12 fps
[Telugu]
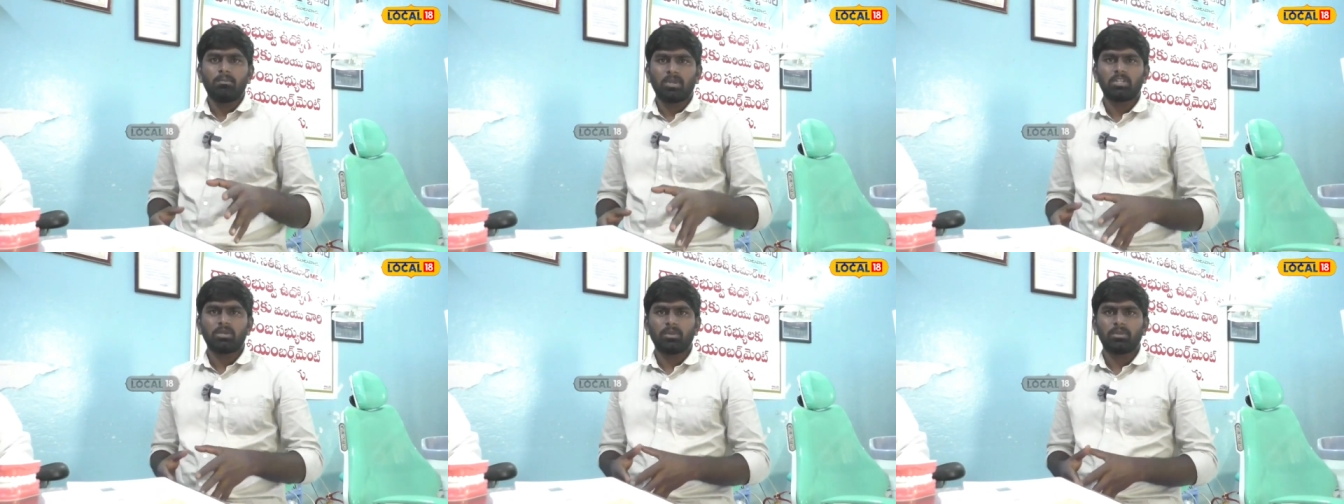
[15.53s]

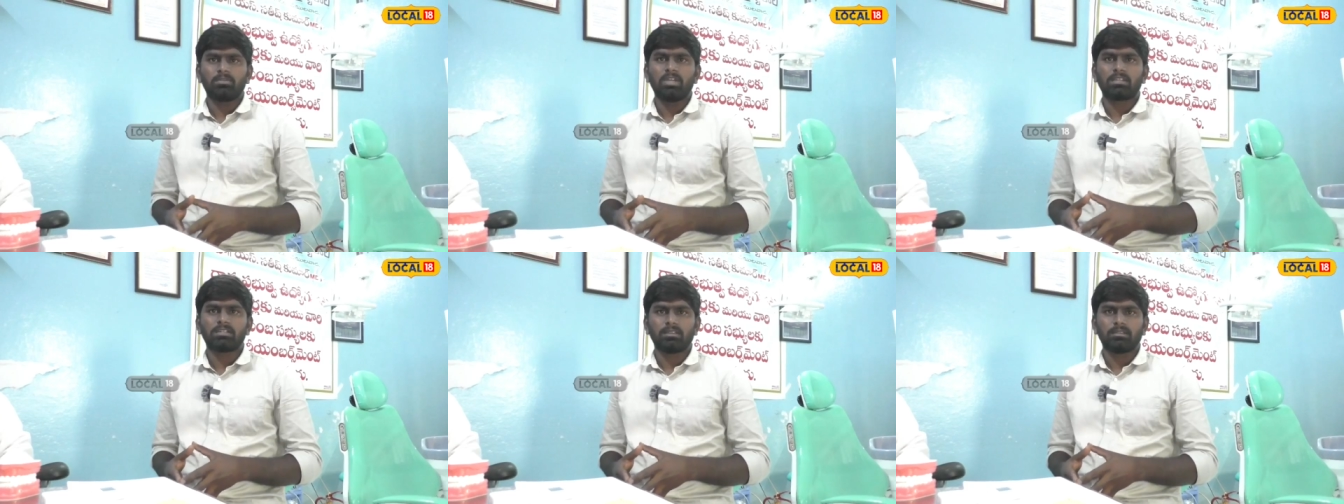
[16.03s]
మనతో పాటు
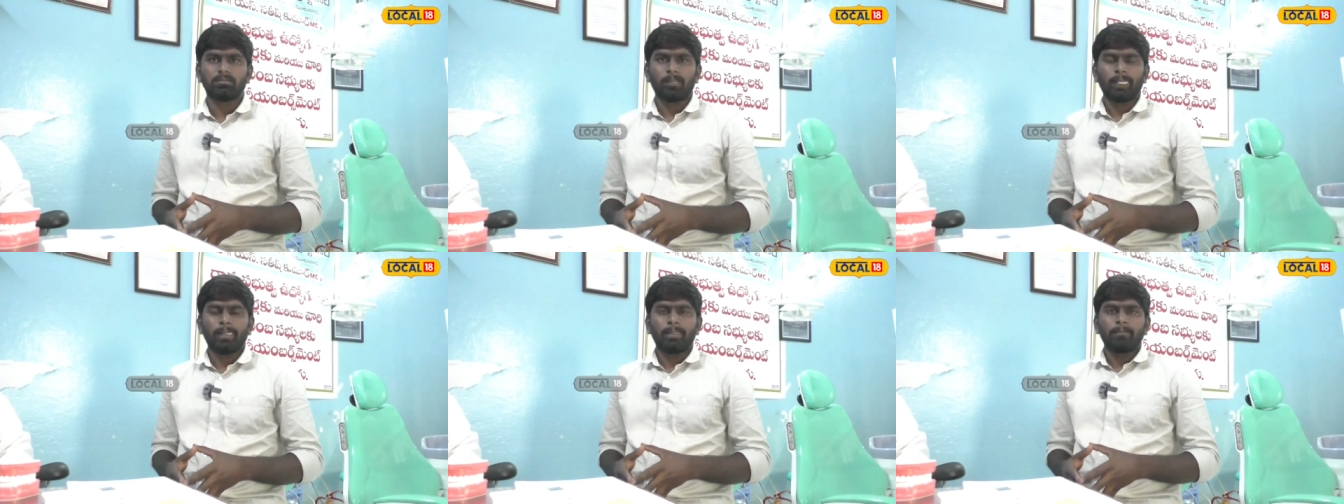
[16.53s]
డాక్టర్
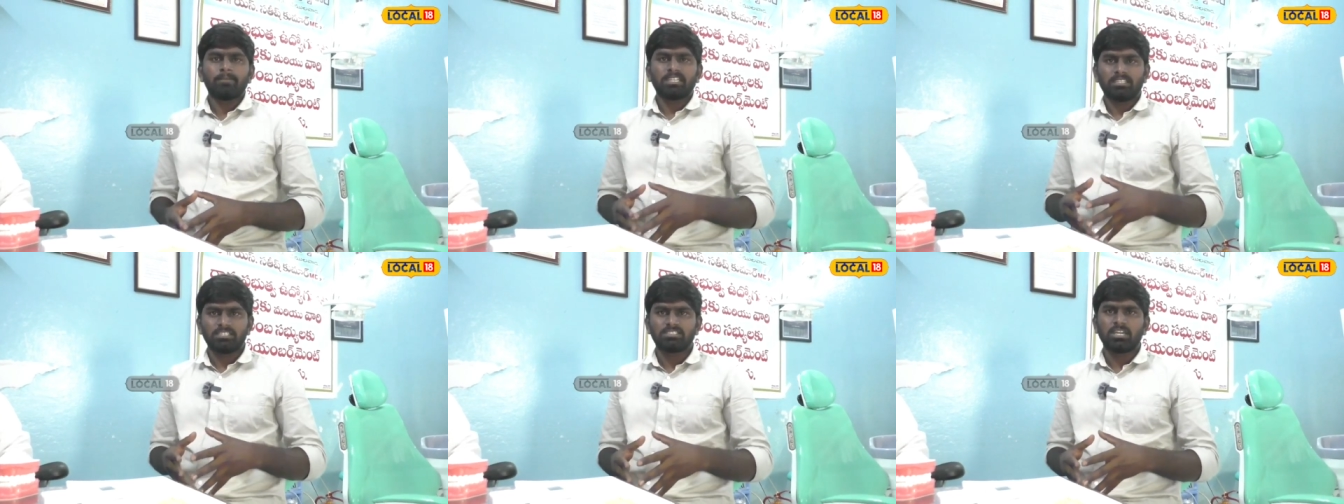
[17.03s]

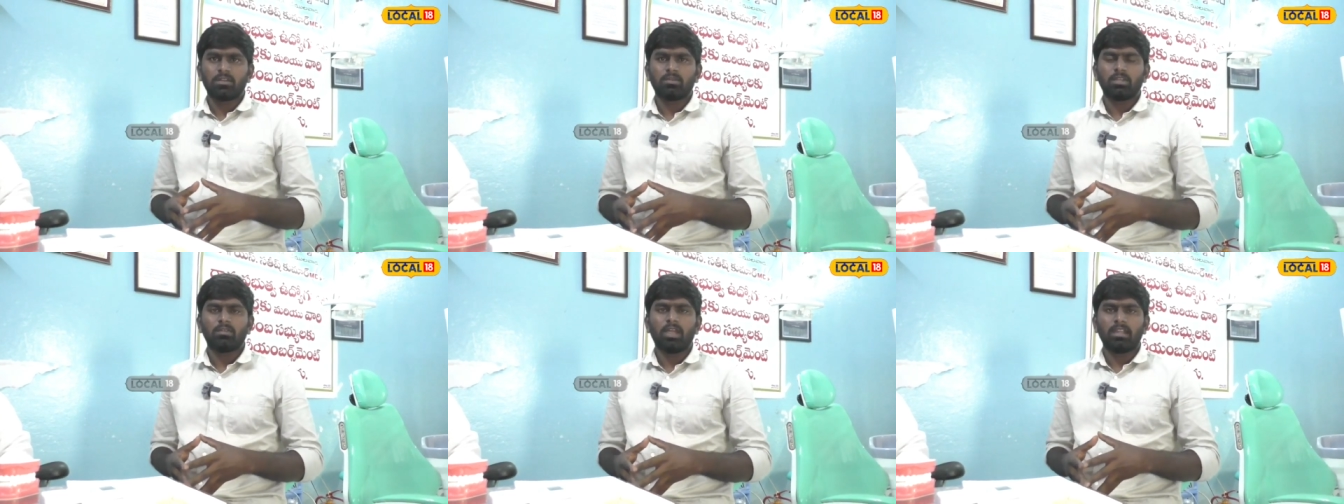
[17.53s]
సతీష్ గారు
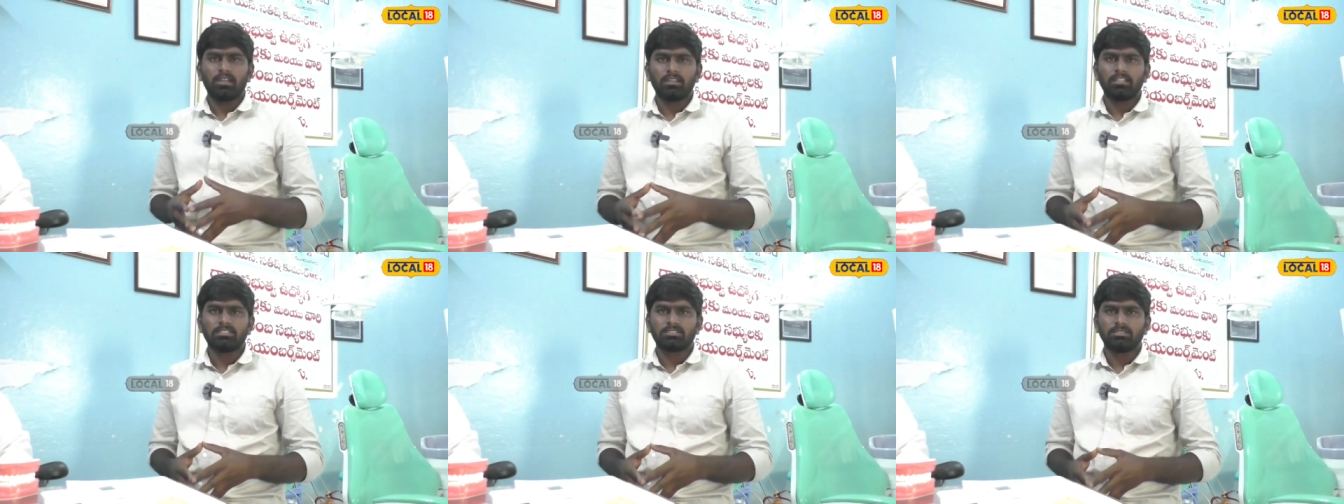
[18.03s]
ఉన్నారు ఆయన
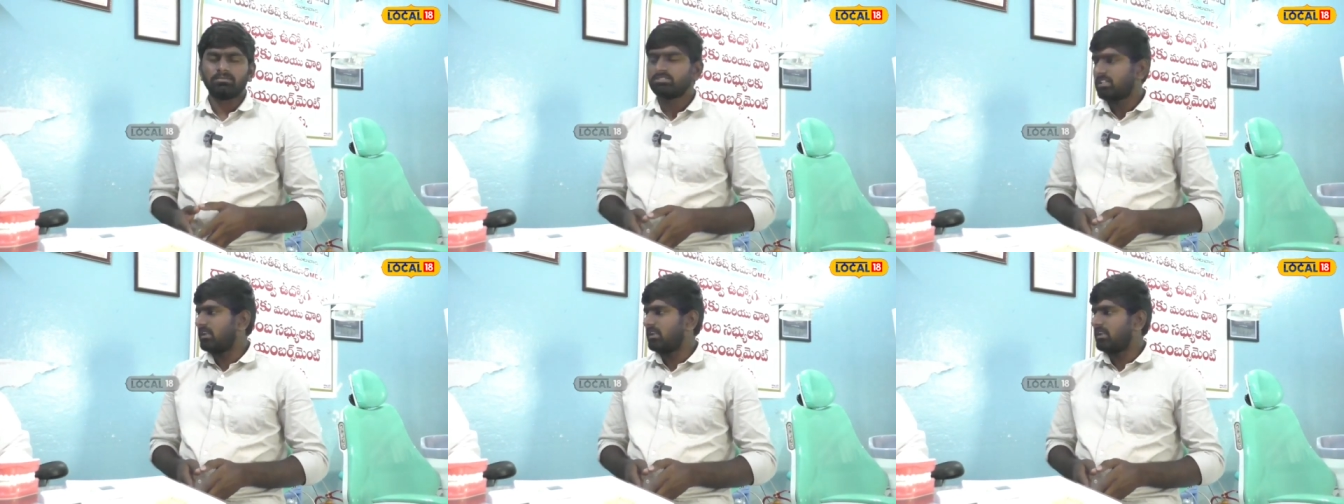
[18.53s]
అడిగి తెలుసుకున్నాం